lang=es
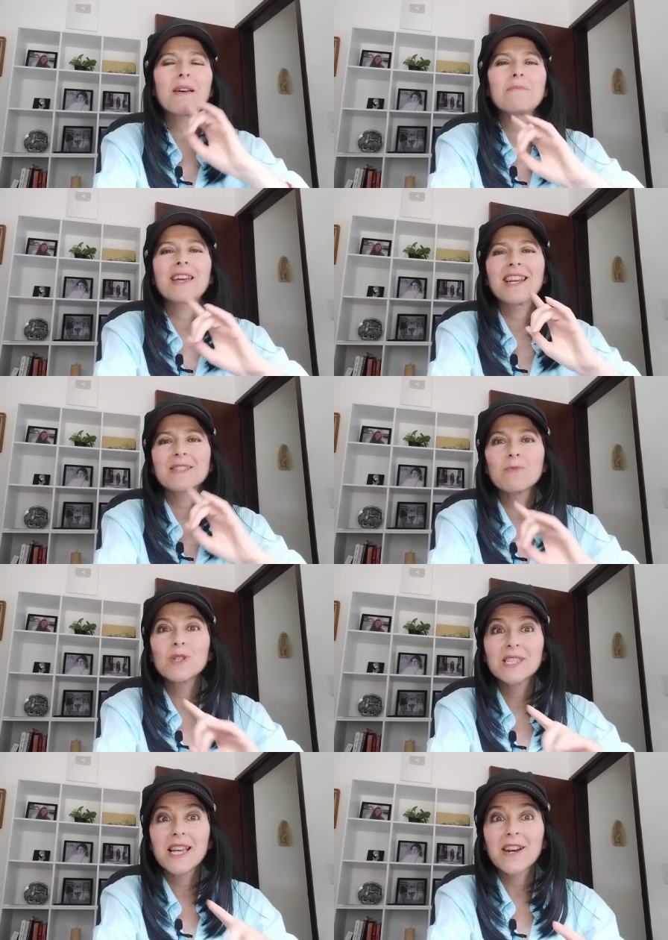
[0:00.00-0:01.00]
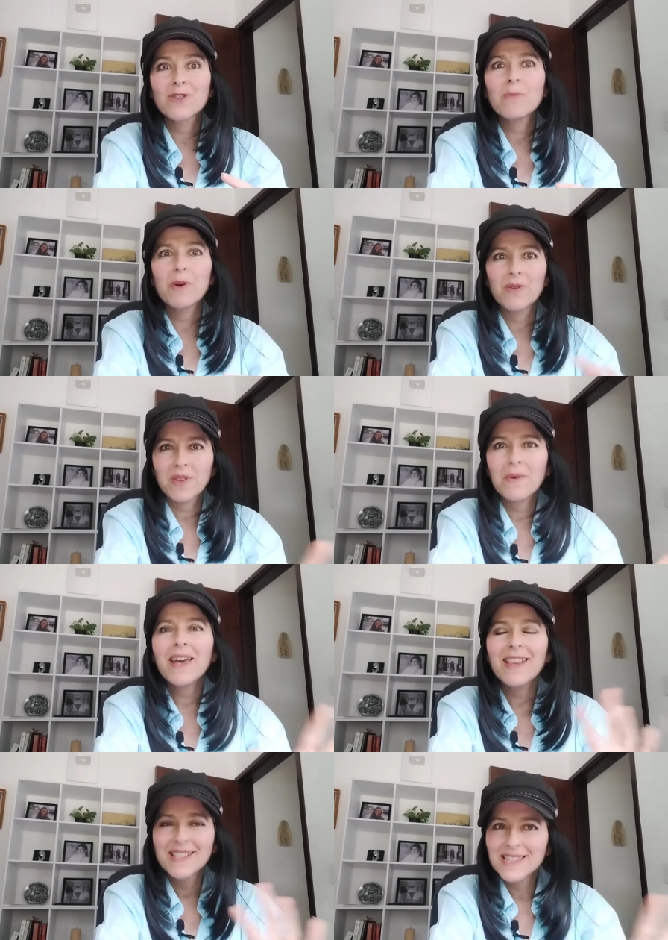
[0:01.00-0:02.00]
también es muy cierto, pero te voy
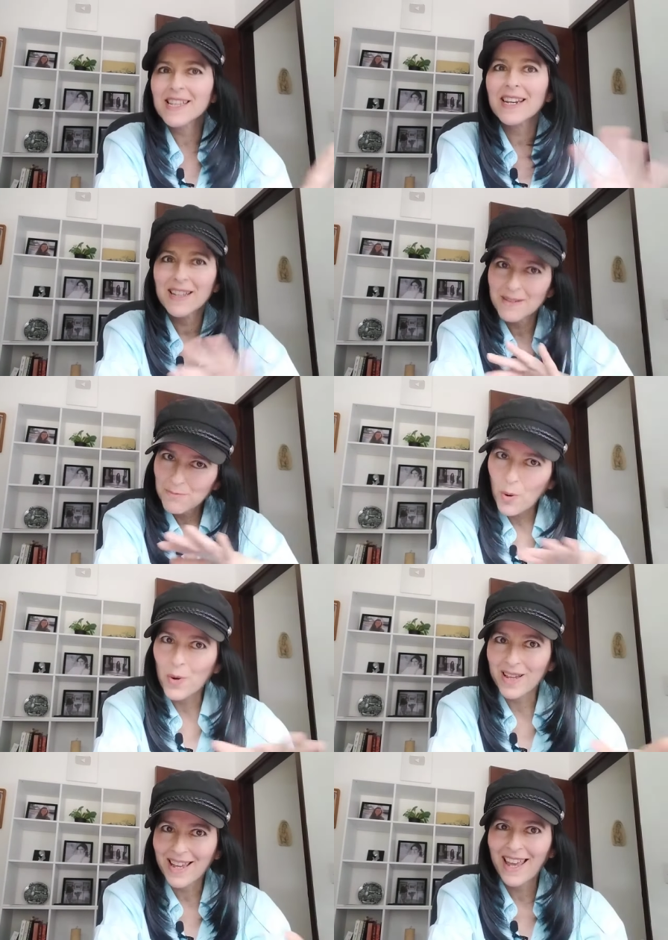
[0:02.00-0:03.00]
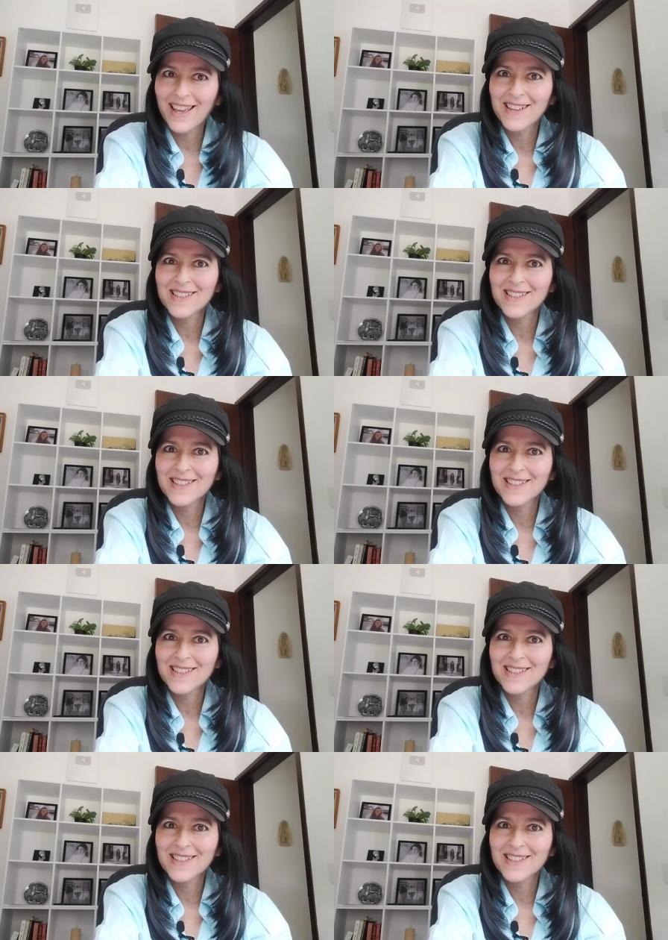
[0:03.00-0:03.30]
a decir por qué.